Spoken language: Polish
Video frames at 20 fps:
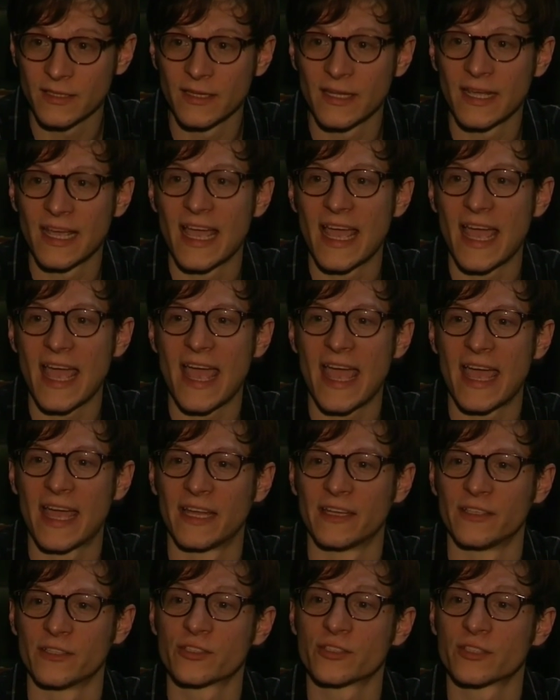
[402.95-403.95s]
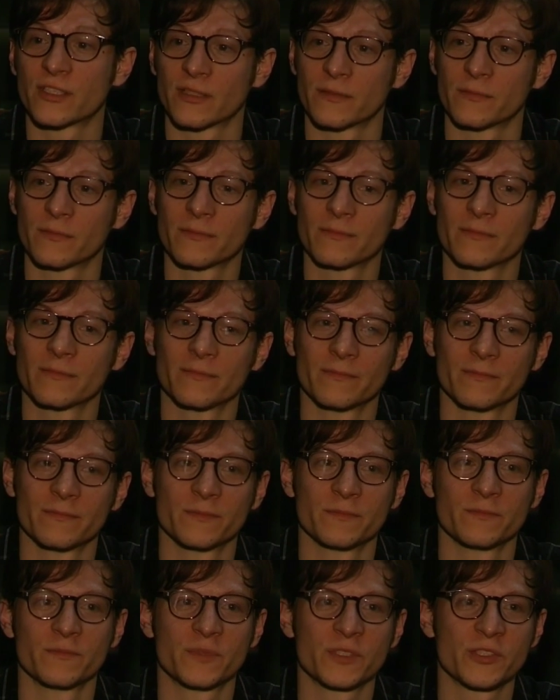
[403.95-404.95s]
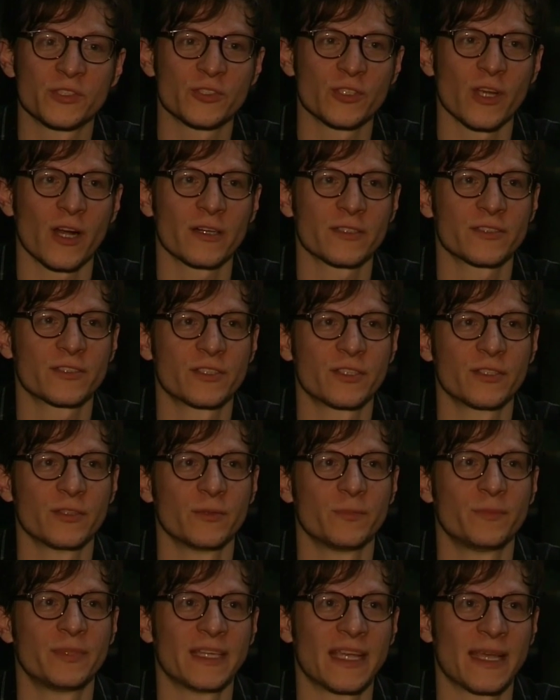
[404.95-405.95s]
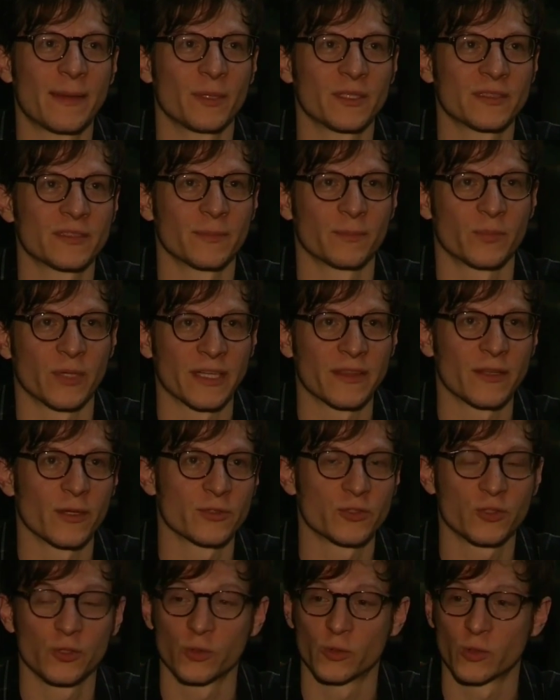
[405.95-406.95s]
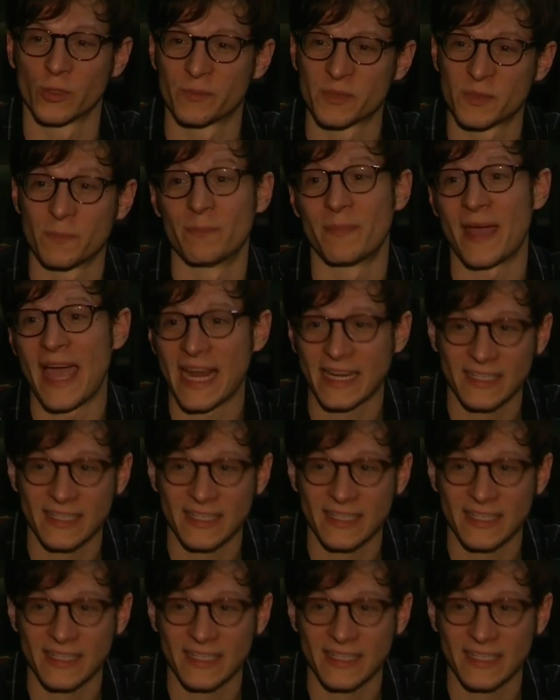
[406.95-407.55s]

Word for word: żeby połączyć ich razem, że dużo czasu upłynęło od tego podziału.